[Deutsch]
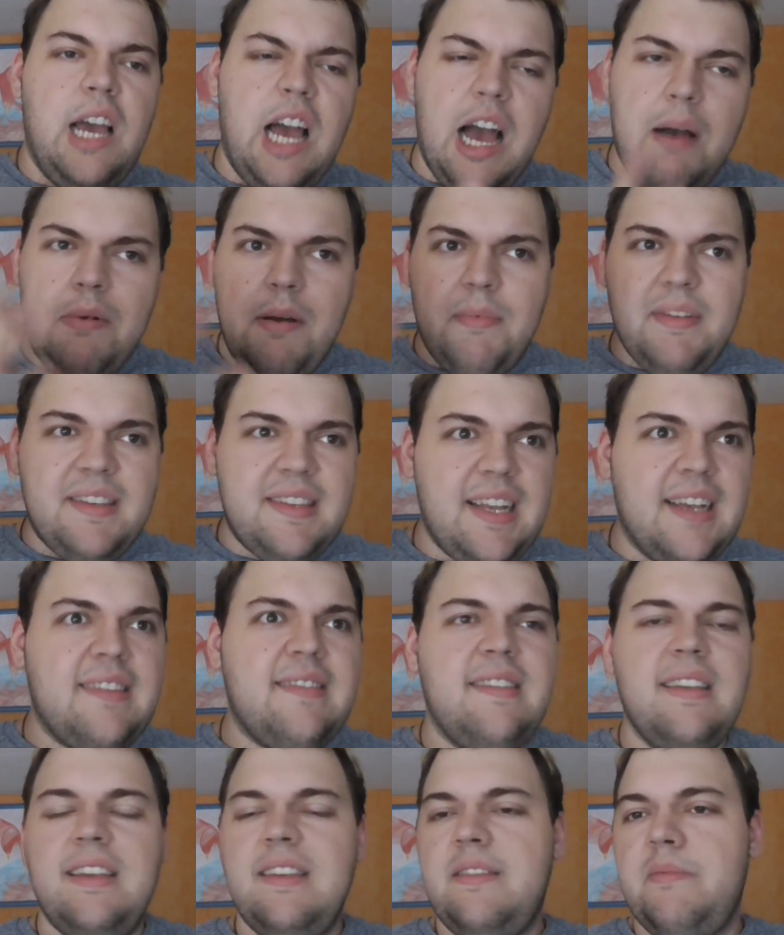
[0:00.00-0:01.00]
Aber bis
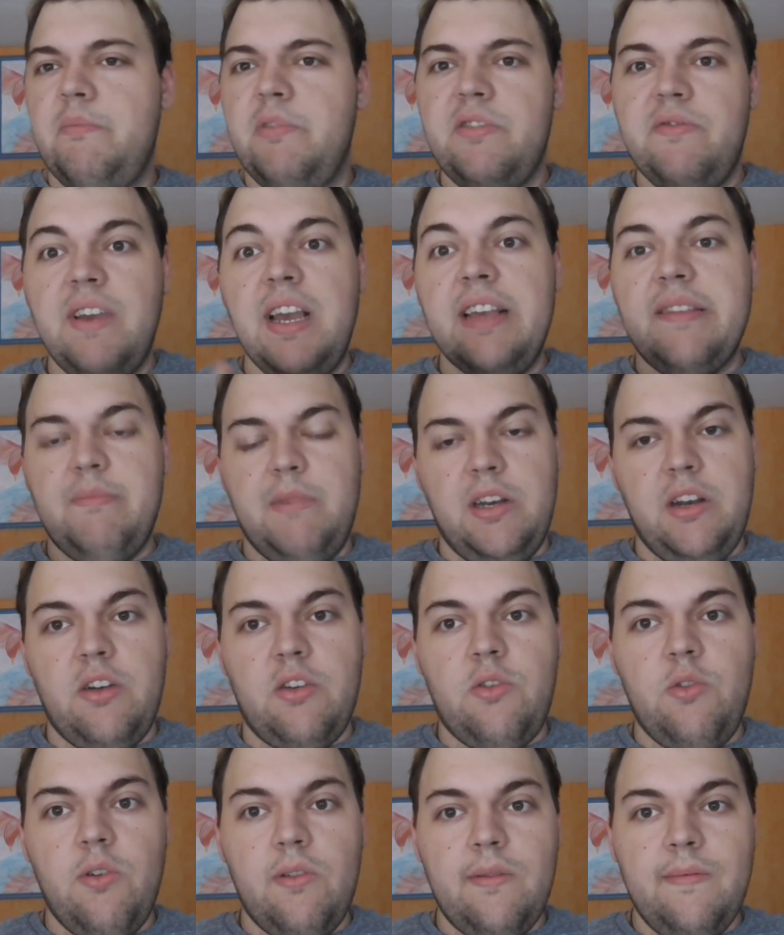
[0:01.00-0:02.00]
das ist, müssen wir erstmal
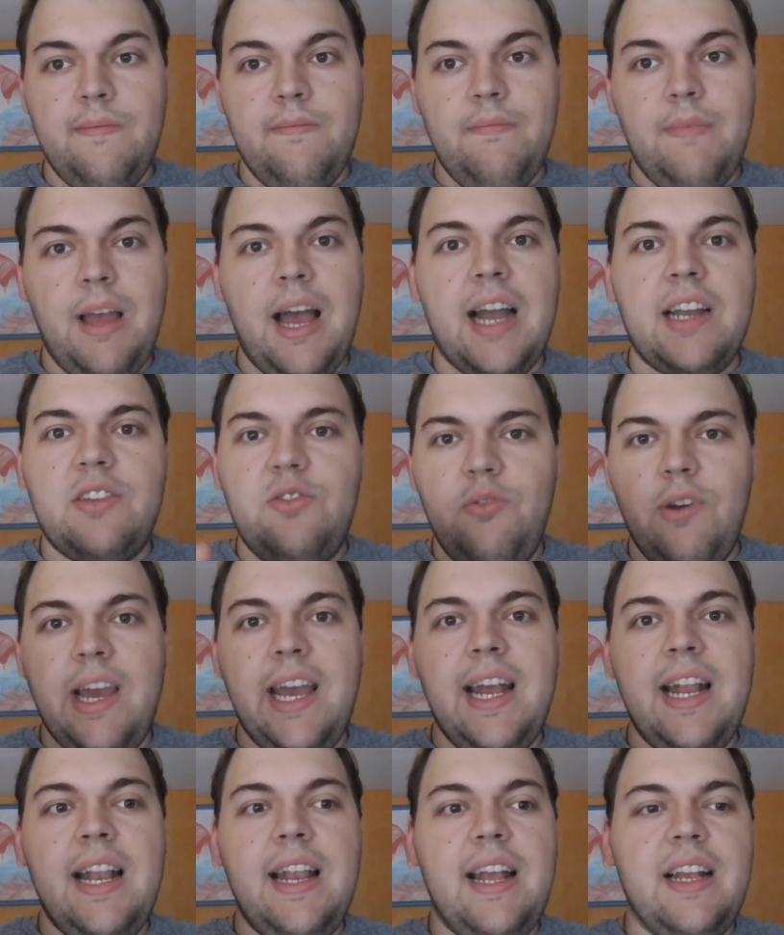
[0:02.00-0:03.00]
noch gucken.
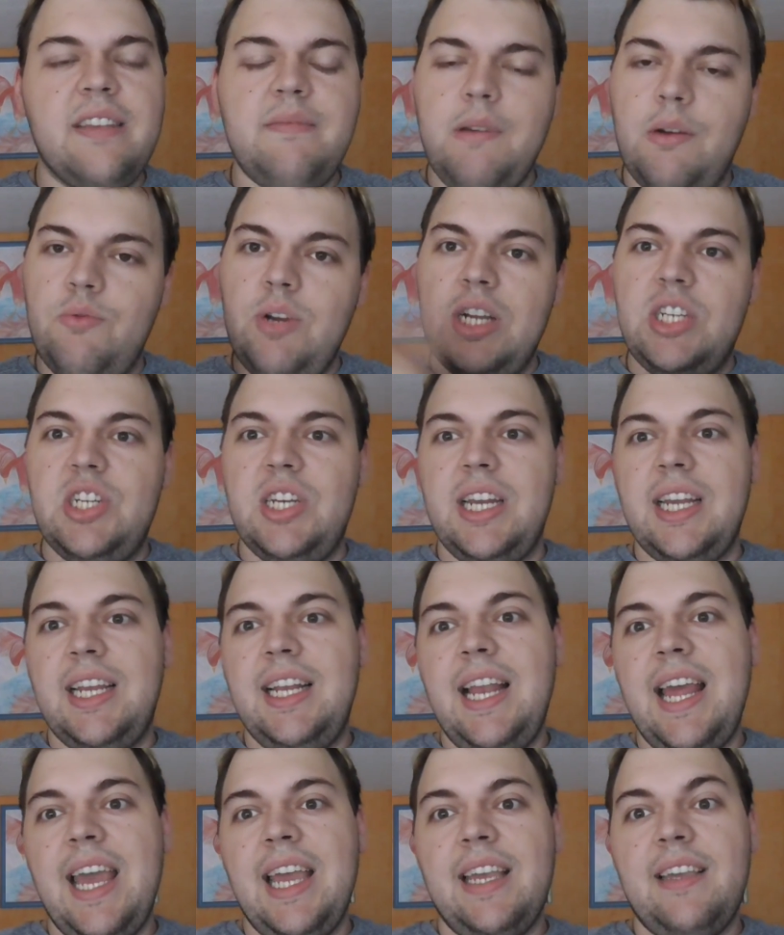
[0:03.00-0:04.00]
Aktuell erstmal Ratchet
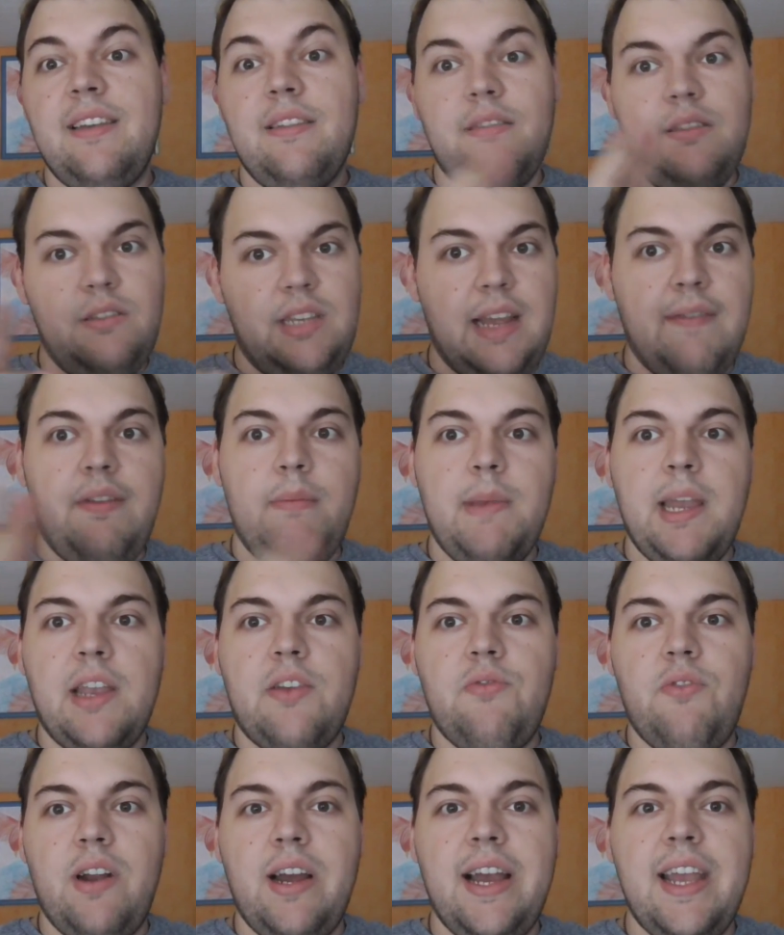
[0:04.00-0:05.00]
Clank, Devil May
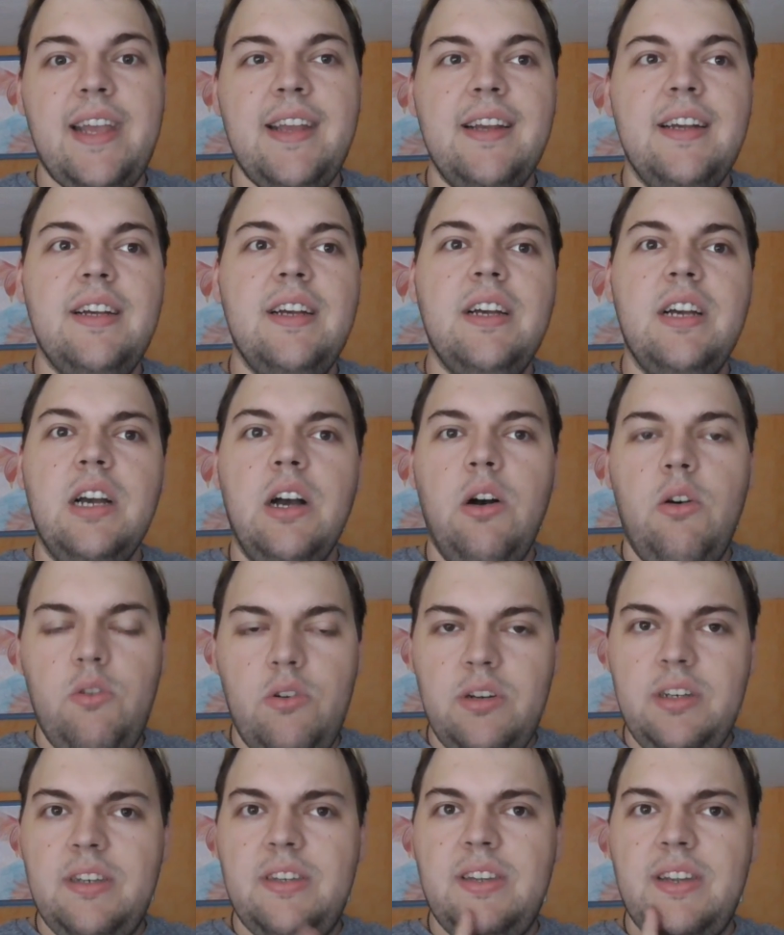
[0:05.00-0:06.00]
Cry
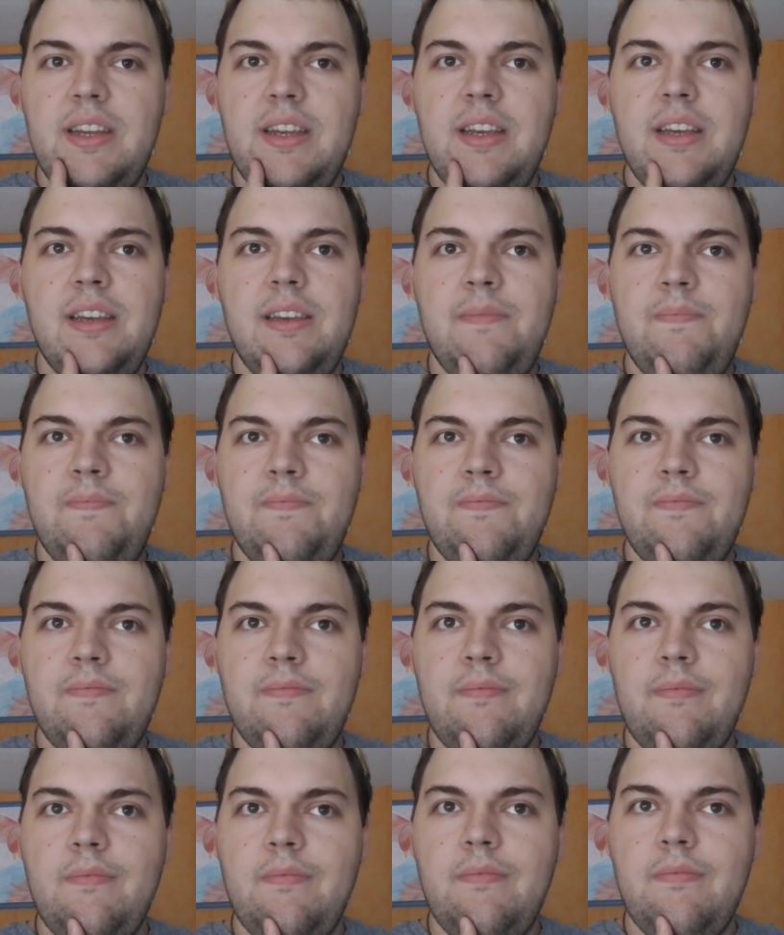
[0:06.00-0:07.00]
und äh,
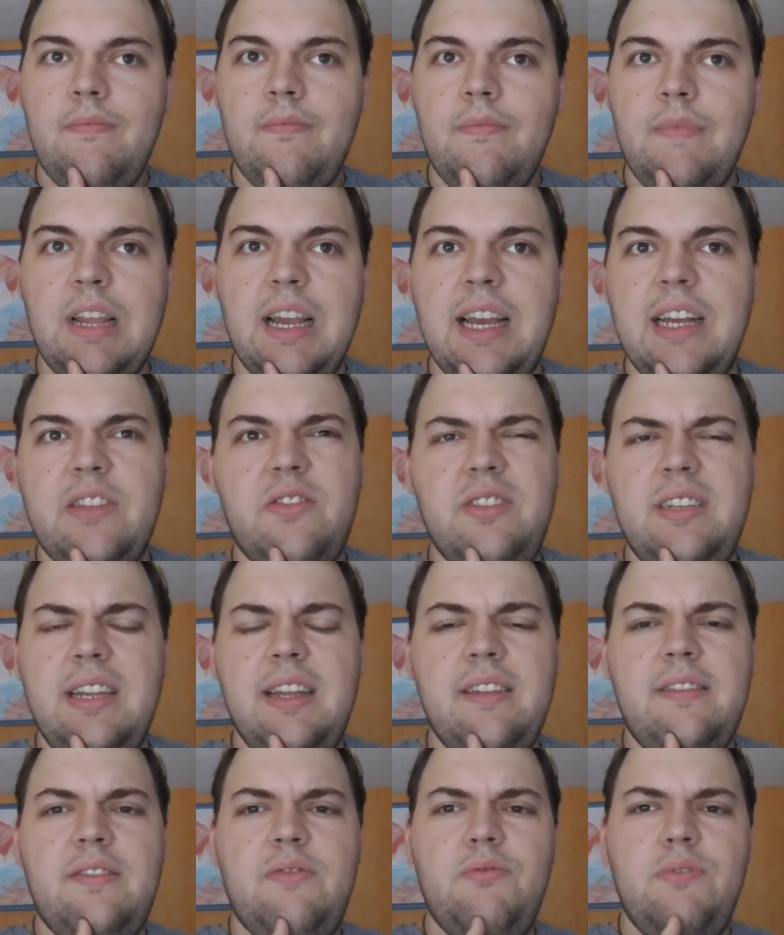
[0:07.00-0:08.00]
ja, zu,
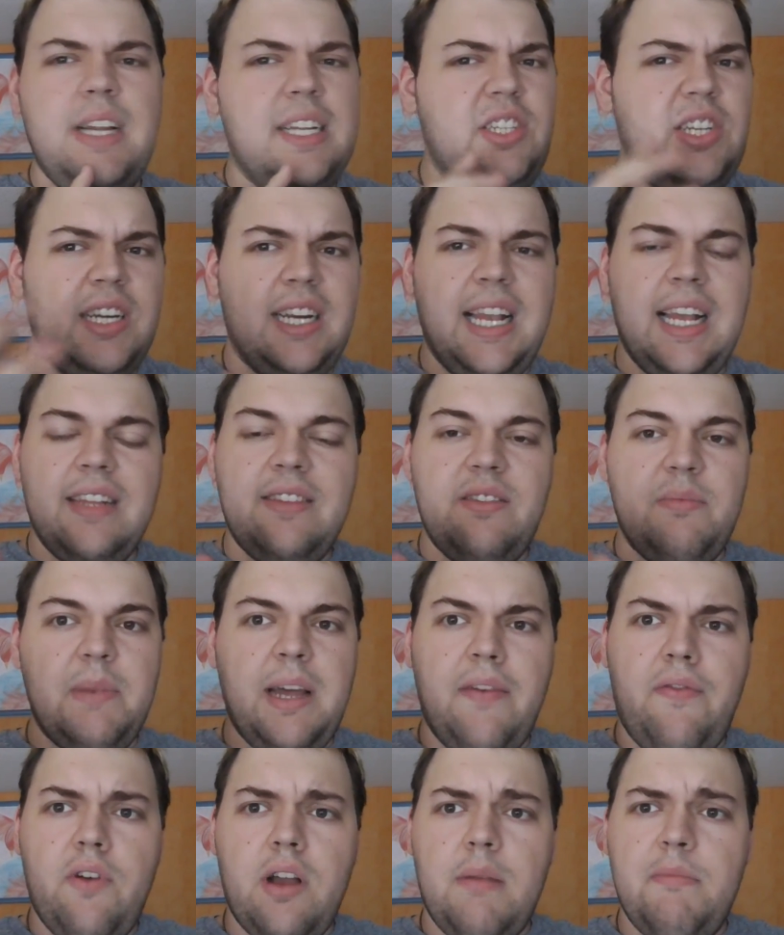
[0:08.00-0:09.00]
äh, zu Ratchet Clank zum
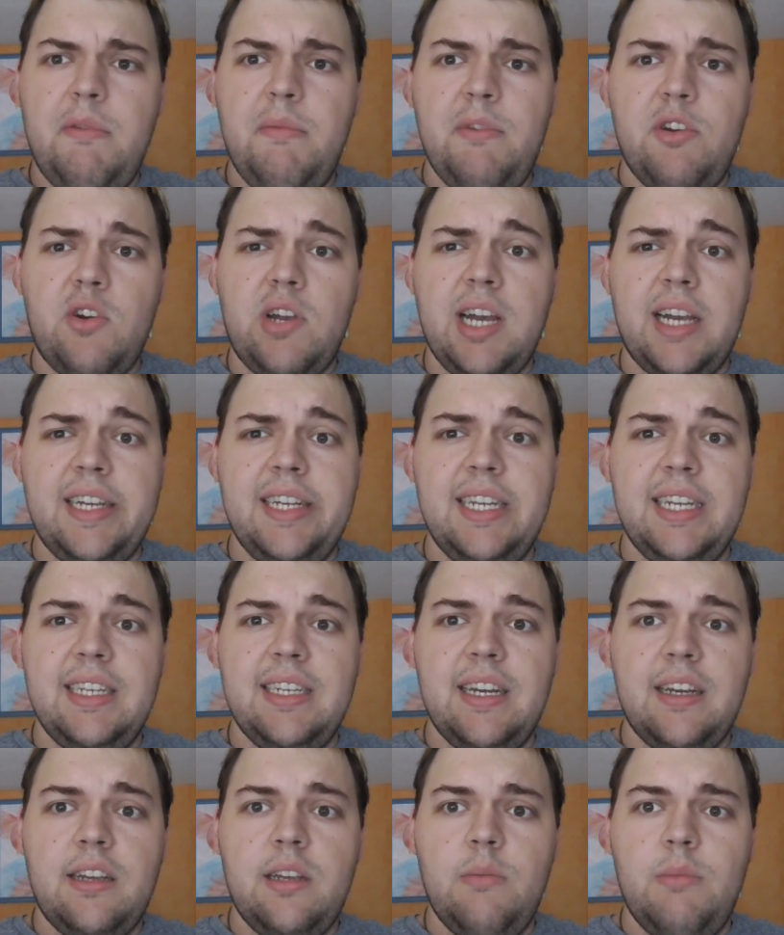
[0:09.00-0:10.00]
Nachfolger habe ich mir noch gar keine
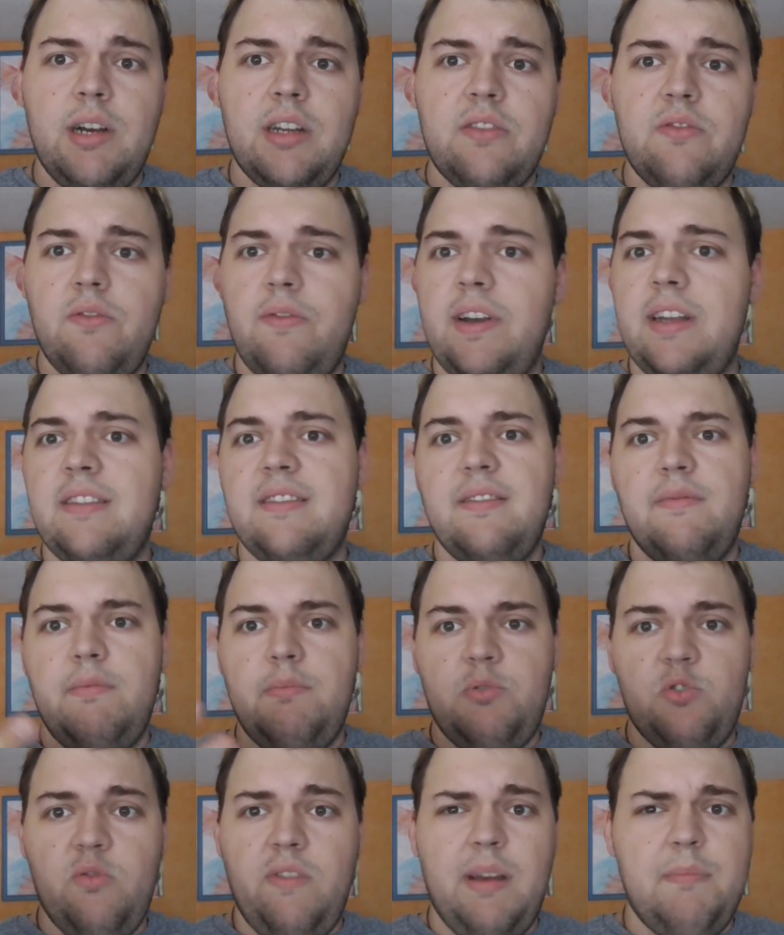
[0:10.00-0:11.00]
Gedanken gemacht. Soweit so
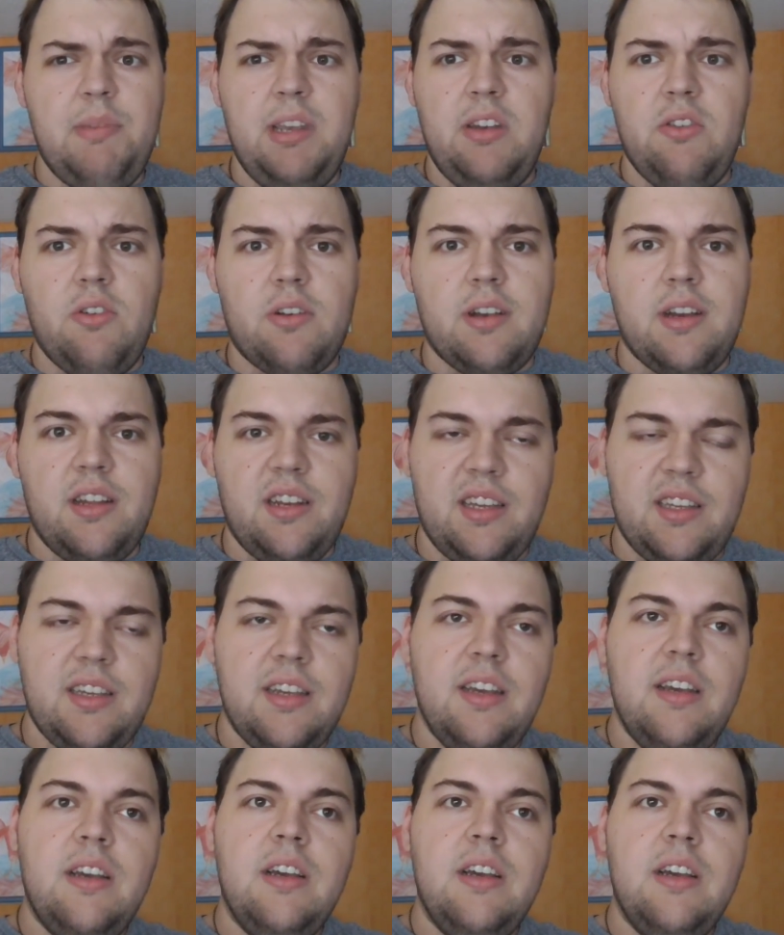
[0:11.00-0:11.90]
weit bin ich noch gar nicht.